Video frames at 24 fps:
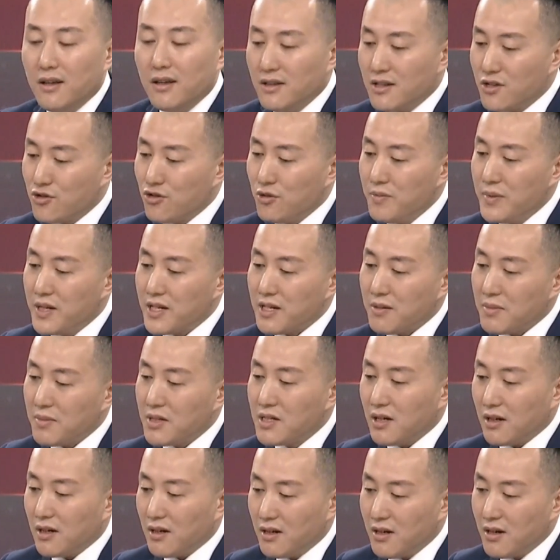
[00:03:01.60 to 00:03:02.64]
那说明什么？
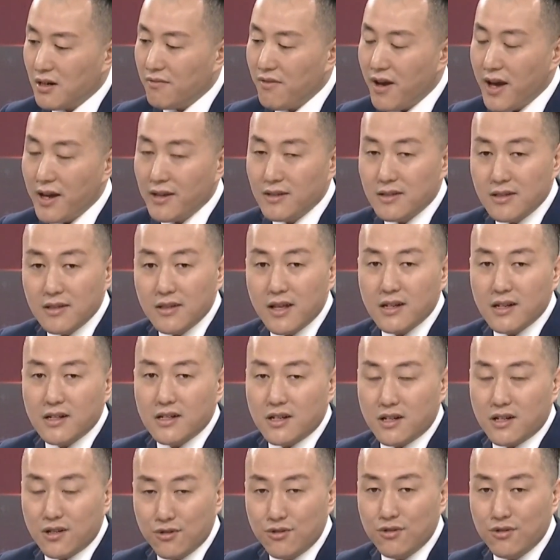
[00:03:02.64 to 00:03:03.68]
整个外资在
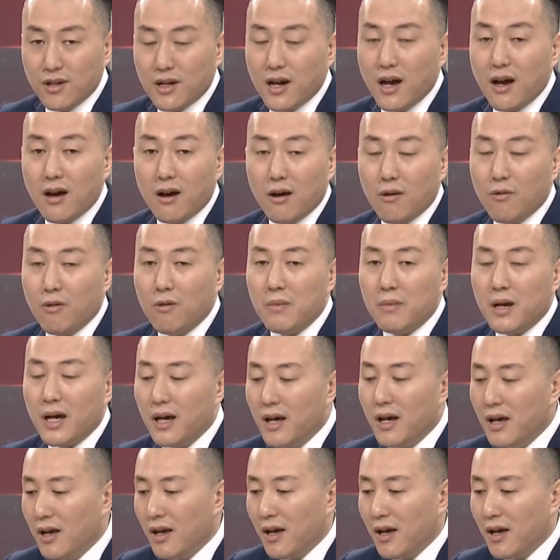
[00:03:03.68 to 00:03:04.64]
持续的看好我们。